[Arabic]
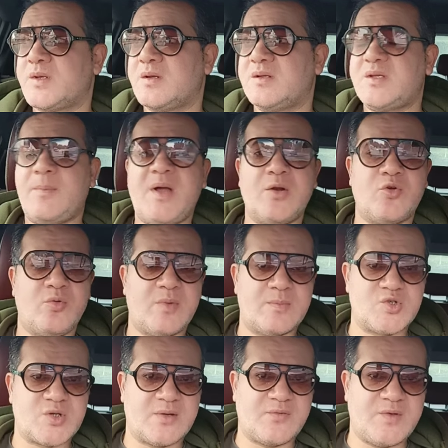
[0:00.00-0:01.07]
طبعا هم مش
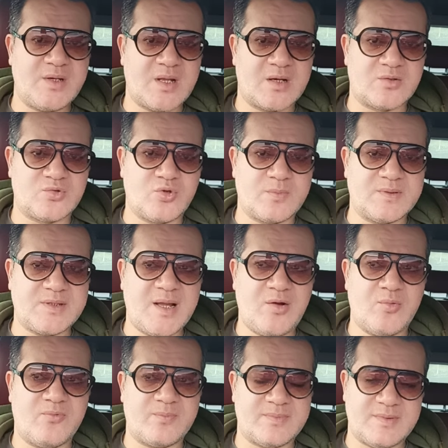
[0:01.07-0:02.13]
غافلين عن الدور
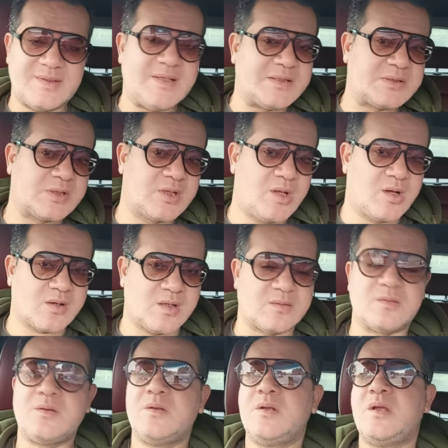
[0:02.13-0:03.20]
بتاعهم اطلاقا
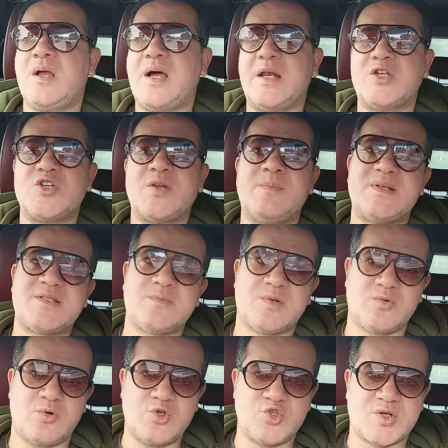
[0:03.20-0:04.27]
علشان بس ما
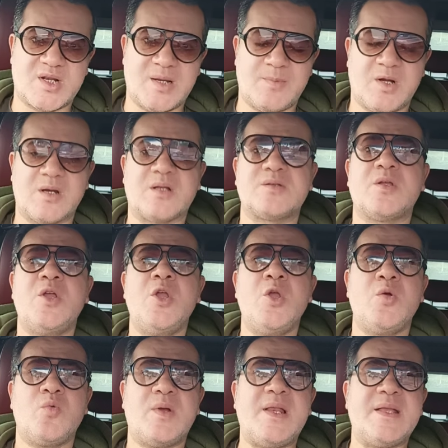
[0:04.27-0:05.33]
نقولش كلام غلط
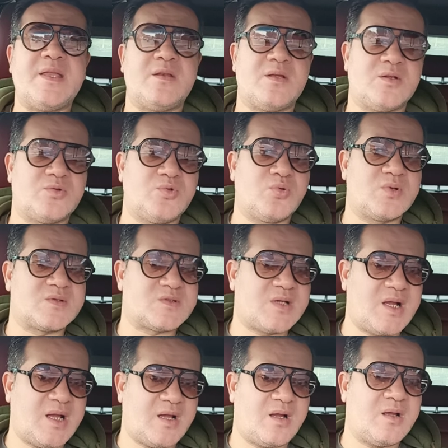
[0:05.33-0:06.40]
ولكن الدور
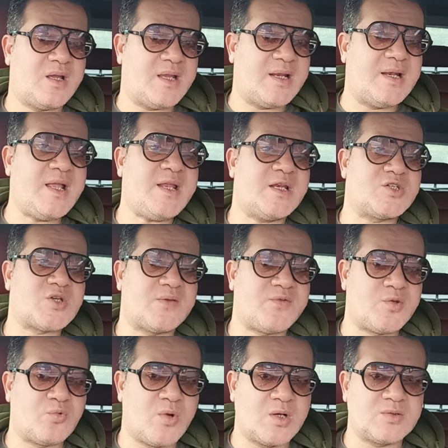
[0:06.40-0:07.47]
الصح اللي احنا
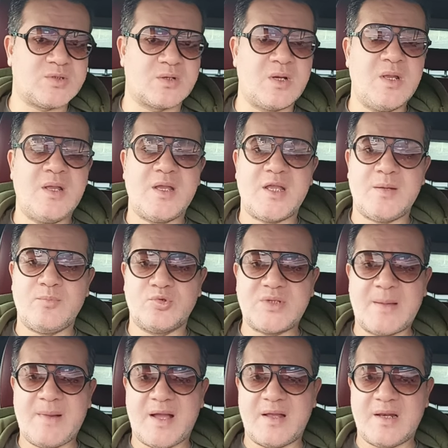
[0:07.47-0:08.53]
شايفينه اكتر
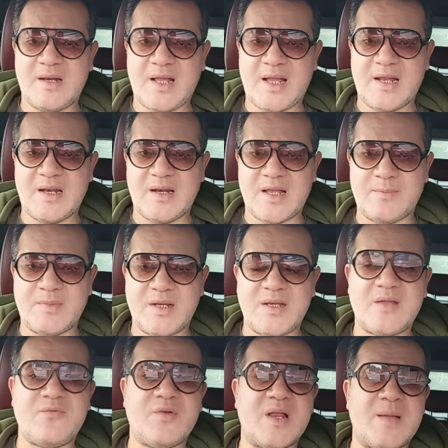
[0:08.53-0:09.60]
المتابعه للحاله الامنيه
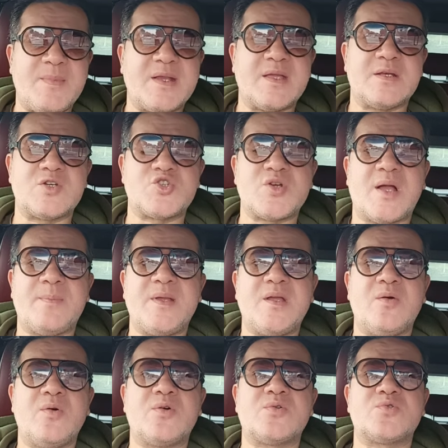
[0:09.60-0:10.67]
في الاماكن الشعبيه
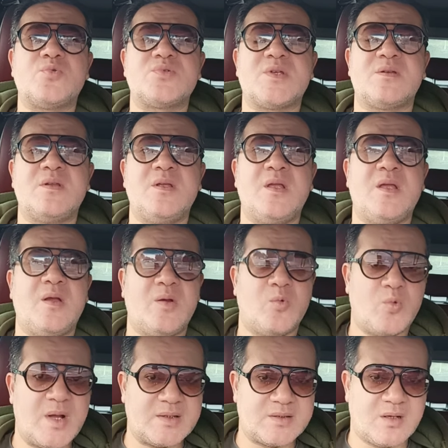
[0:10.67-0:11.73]
وخصوصا
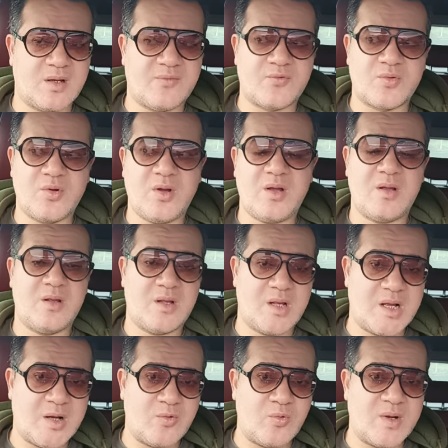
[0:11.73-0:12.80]
وقت الافراح
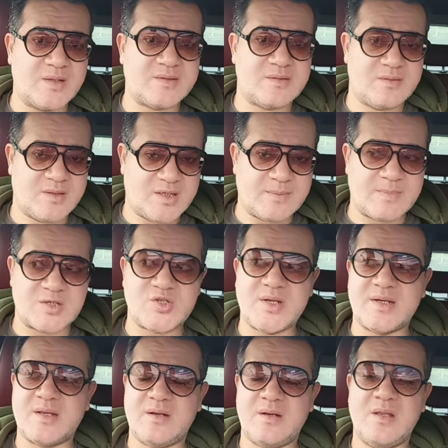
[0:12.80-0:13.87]
او وقت
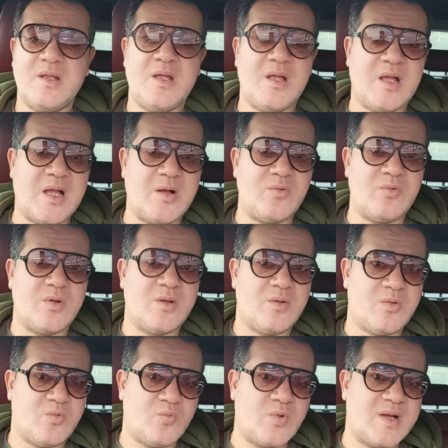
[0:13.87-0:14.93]
المشاكل او
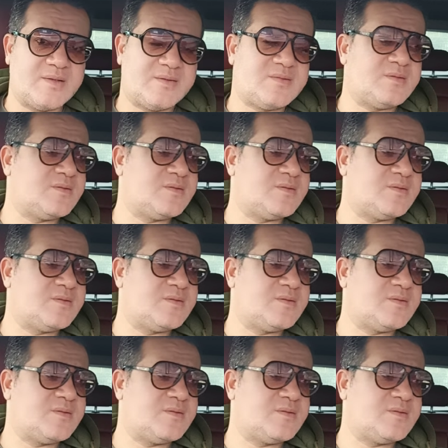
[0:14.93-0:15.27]
وقت